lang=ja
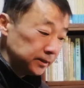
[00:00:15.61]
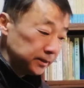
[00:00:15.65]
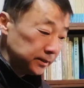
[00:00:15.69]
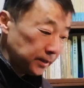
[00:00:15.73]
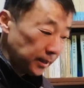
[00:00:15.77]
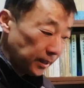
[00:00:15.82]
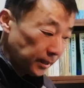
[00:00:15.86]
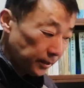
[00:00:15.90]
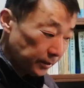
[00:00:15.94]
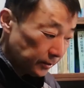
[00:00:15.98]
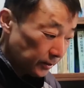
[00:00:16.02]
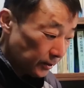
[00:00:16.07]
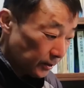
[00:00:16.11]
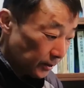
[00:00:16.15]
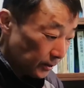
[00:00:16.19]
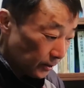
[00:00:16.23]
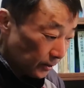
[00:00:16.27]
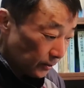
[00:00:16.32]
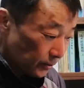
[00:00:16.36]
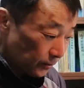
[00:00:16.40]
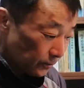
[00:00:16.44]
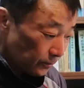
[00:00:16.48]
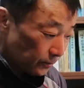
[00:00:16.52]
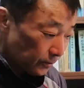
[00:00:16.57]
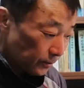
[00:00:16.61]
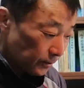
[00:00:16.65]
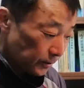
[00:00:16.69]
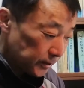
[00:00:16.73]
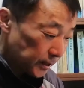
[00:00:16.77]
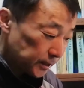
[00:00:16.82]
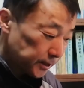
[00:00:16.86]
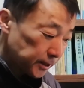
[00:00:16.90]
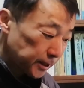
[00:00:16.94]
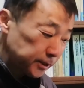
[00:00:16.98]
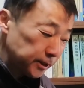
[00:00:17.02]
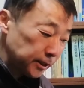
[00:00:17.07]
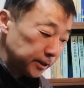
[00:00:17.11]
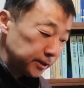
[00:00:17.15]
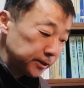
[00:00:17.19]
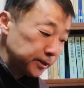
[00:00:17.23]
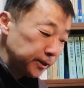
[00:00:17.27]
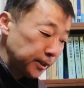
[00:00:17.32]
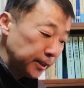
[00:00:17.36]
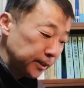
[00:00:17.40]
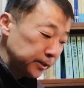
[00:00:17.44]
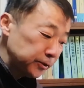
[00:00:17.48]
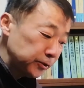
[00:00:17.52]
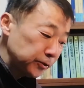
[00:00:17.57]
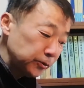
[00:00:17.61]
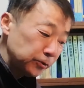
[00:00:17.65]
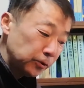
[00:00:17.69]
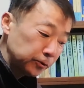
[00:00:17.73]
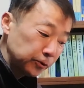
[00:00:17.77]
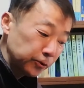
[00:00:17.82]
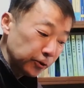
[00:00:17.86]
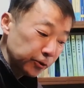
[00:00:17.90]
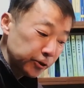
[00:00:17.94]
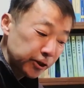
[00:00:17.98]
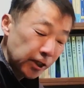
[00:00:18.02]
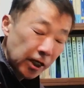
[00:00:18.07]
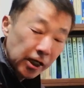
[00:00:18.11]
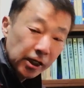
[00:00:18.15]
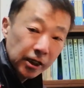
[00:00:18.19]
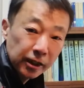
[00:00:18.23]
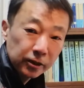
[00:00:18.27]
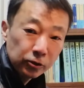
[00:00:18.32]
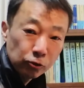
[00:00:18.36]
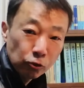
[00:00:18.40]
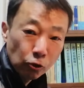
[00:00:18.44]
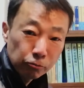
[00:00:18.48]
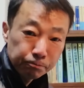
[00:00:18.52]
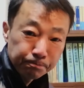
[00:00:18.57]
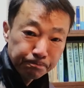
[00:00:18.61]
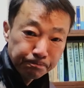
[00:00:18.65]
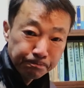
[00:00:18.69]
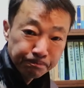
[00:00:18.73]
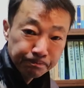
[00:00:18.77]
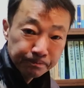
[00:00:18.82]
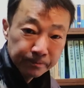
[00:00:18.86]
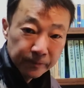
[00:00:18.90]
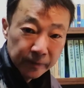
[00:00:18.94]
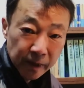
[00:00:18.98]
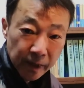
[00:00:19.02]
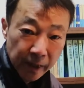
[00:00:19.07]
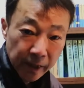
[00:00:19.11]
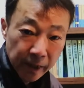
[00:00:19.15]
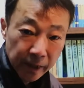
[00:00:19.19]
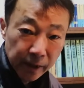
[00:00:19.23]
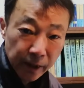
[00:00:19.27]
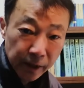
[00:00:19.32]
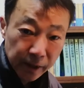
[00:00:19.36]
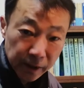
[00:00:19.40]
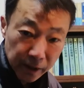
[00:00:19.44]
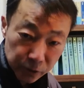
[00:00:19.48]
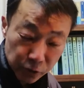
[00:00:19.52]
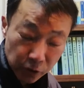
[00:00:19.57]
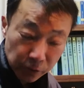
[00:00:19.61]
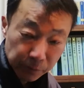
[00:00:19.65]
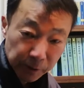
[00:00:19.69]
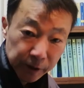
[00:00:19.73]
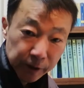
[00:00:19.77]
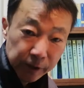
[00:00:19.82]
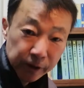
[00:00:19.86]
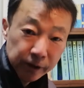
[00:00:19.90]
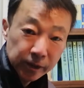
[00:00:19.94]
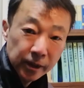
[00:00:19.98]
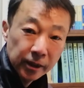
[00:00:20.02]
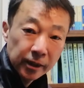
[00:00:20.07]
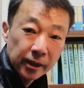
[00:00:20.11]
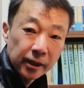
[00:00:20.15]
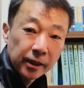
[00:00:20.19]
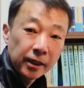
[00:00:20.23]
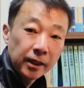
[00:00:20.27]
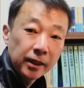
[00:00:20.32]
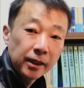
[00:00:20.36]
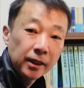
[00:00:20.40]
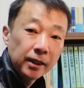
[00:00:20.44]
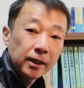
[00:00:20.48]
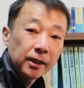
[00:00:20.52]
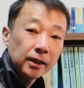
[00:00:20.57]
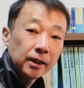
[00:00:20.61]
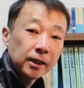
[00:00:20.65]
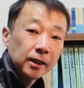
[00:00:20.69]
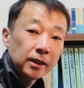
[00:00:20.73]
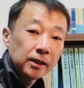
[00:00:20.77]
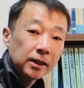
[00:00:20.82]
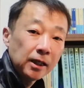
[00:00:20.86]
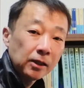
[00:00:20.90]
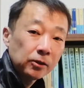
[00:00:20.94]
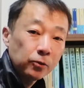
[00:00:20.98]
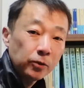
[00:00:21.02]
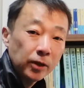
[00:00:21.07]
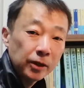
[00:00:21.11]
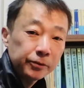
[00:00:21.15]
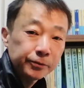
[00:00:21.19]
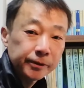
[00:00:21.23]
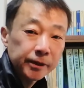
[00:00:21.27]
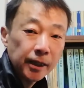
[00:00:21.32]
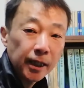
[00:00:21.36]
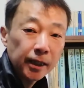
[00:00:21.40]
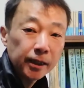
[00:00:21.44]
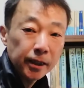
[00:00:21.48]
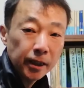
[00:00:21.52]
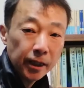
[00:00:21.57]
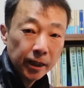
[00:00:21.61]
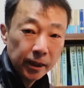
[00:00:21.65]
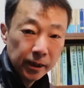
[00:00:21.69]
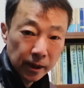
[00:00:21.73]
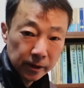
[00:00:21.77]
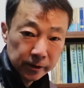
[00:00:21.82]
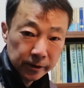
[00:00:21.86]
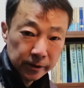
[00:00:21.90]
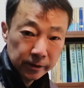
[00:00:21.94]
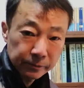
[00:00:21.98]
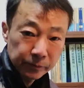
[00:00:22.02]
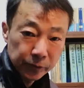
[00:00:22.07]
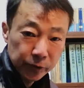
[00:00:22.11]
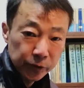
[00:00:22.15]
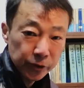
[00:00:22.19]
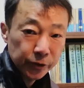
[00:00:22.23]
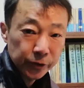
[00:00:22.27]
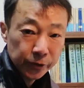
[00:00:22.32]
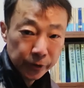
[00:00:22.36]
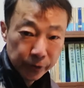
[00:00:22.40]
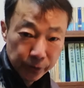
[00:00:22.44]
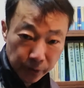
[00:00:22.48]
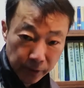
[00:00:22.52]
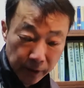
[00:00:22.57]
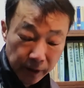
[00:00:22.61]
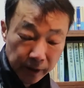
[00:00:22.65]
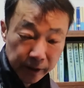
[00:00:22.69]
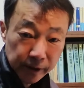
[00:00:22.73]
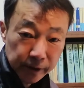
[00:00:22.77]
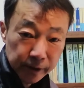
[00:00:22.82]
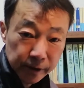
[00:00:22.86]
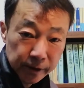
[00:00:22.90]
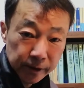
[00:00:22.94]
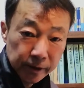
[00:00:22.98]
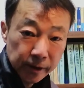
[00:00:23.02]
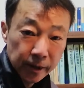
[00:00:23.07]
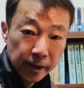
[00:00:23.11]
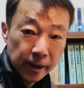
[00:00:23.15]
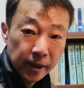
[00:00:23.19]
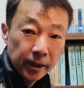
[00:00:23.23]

ね、私たちはですね、中国の上海と、えー、提携しております。えー、学校は福旦大学武術協会です。